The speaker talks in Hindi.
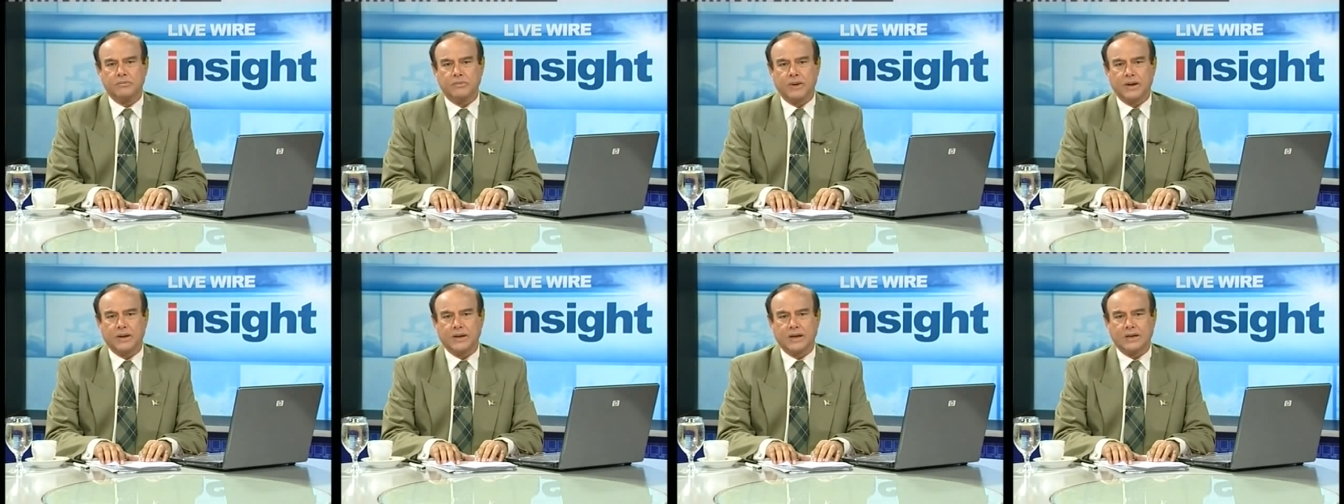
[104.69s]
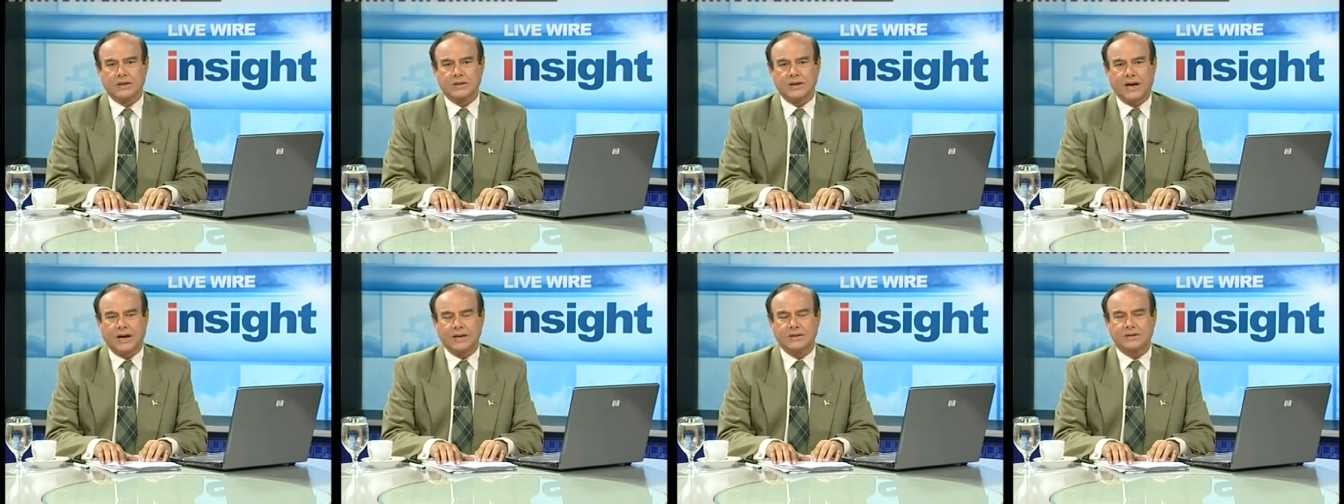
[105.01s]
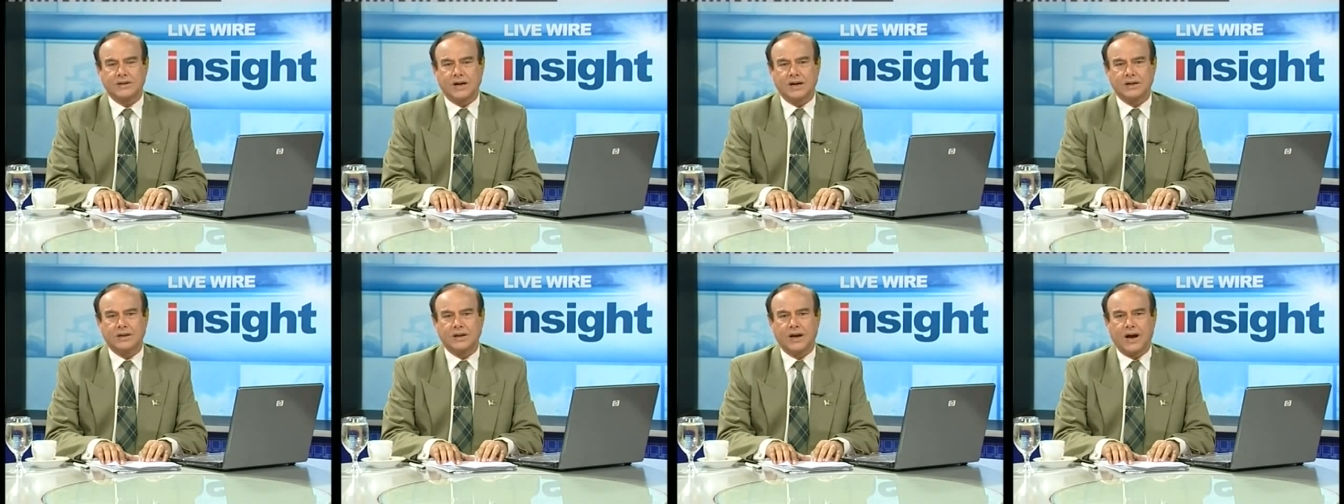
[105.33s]
बल्कि साथ
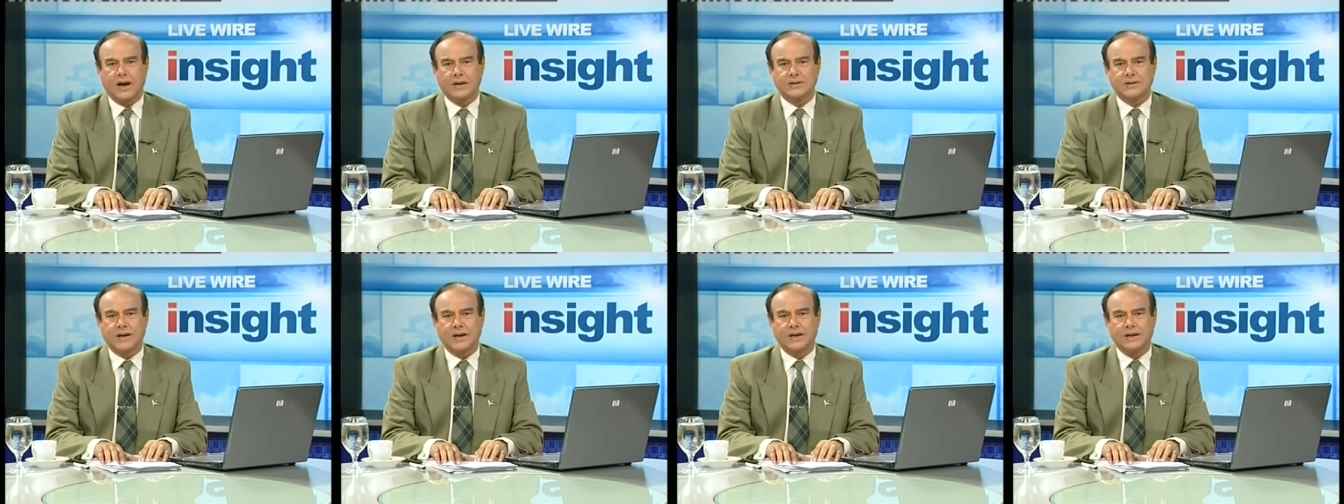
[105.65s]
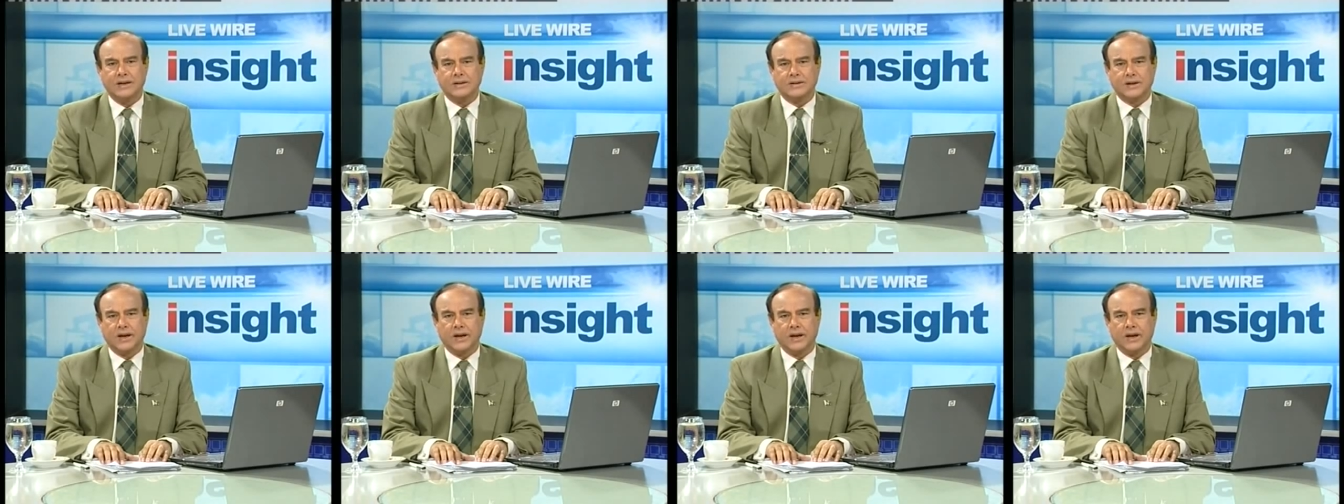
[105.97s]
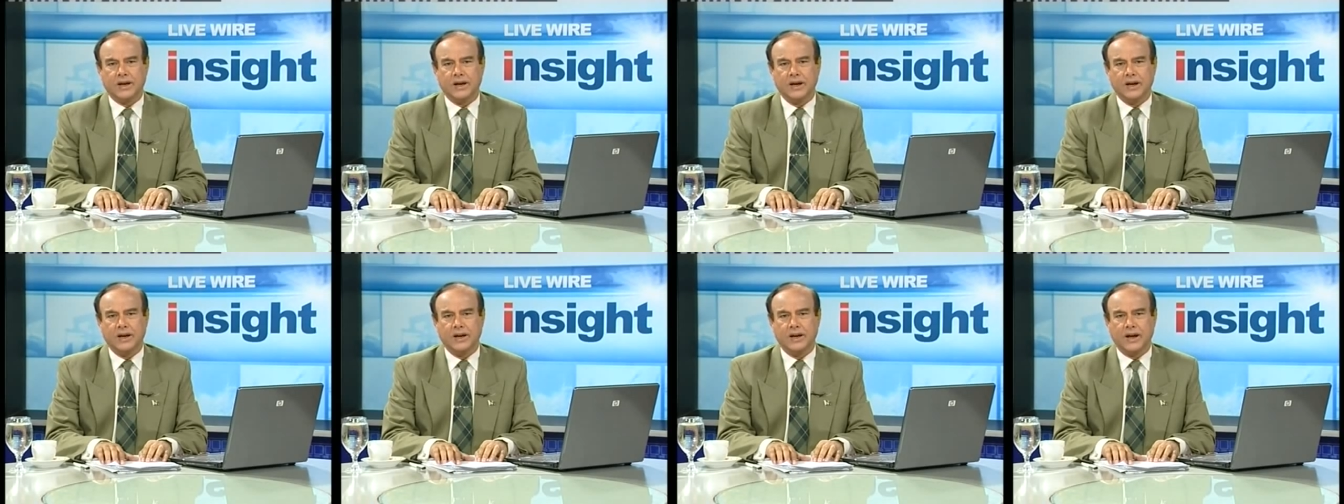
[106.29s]
साथ आसानी से
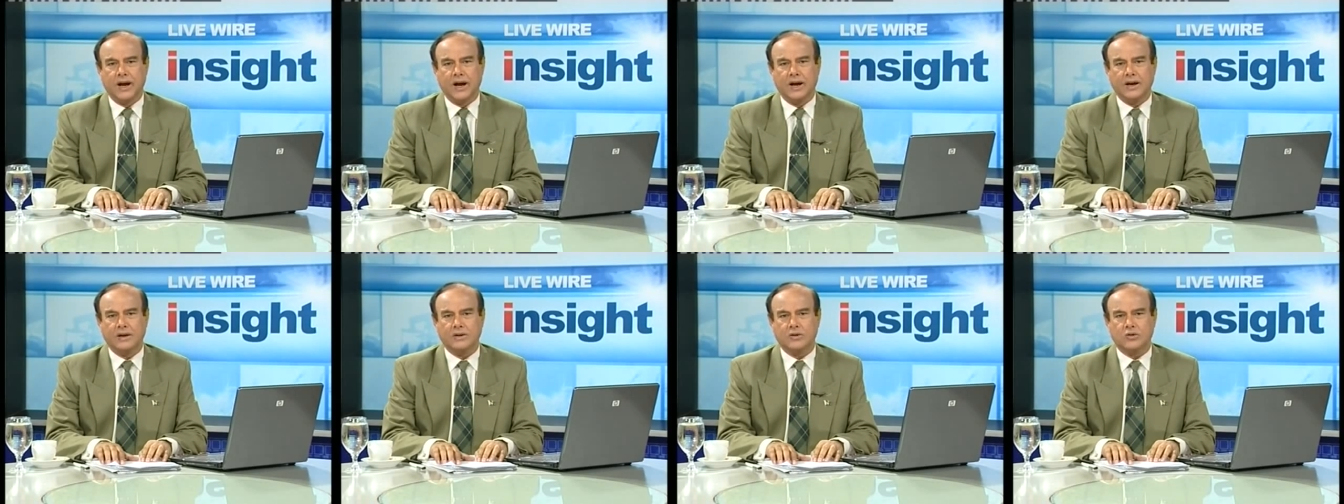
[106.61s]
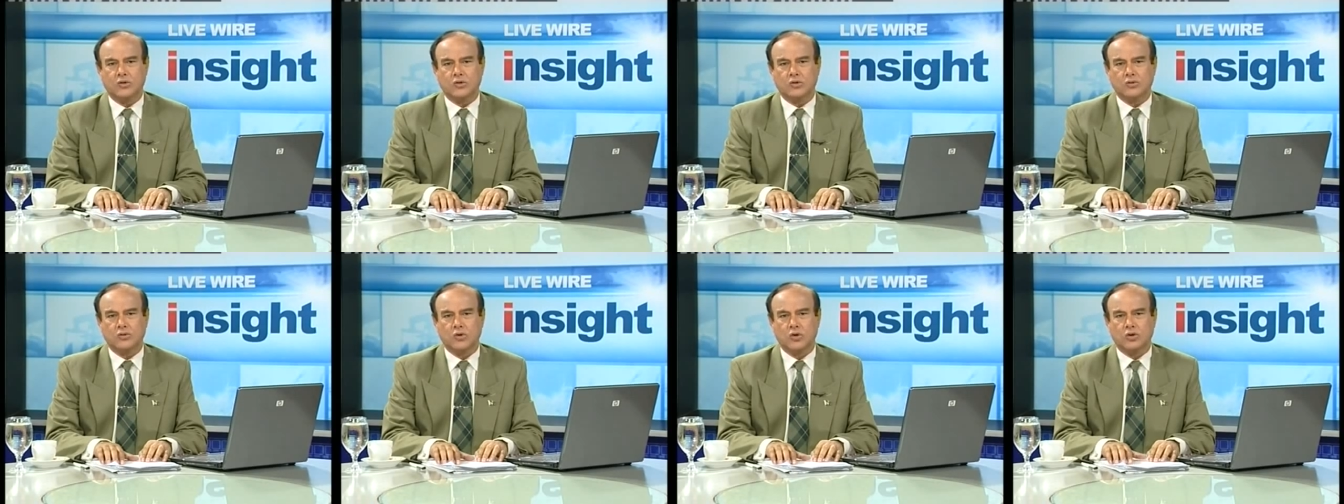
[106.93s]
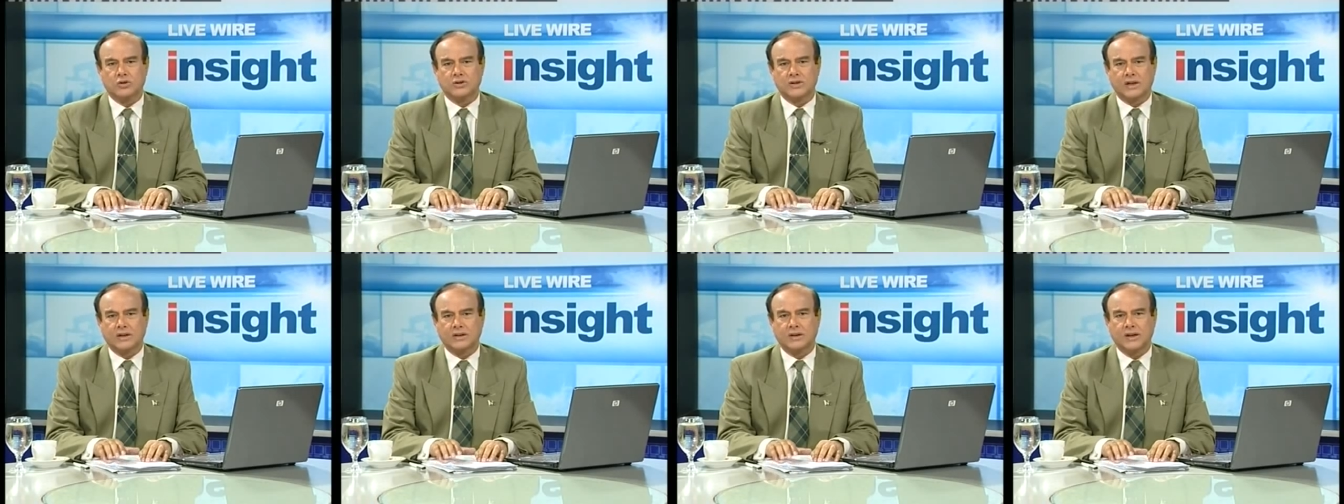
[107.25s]
इंडिया
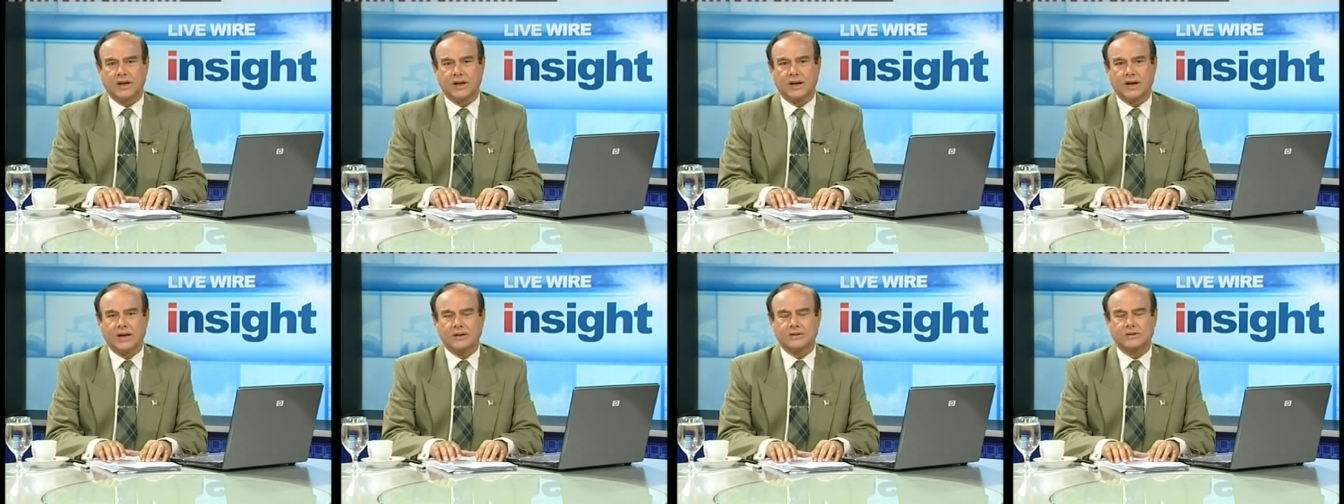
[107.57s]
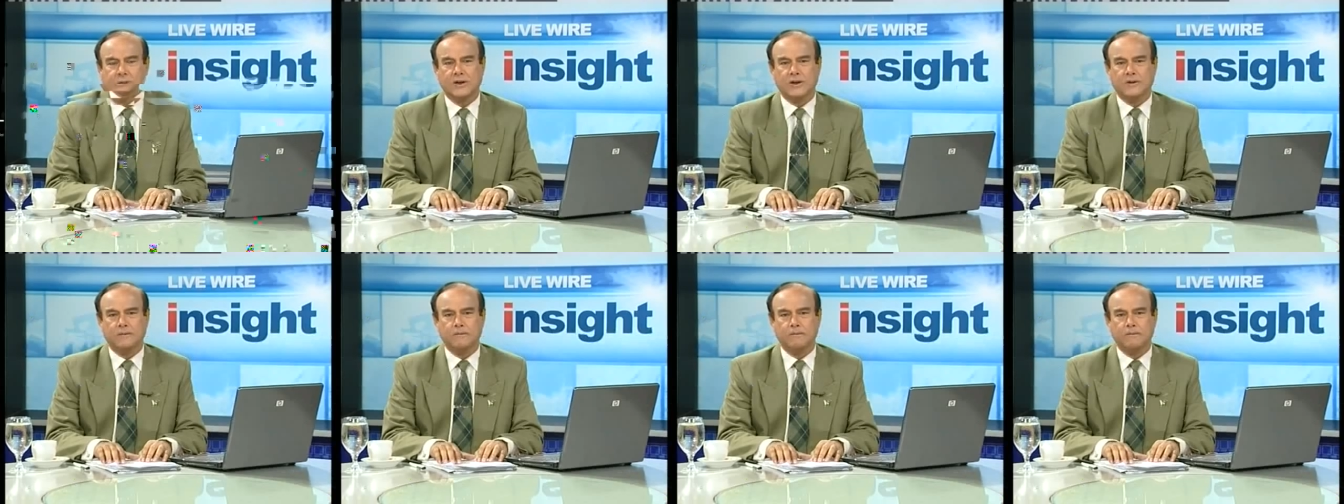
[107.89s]
को सत्तर अस्सी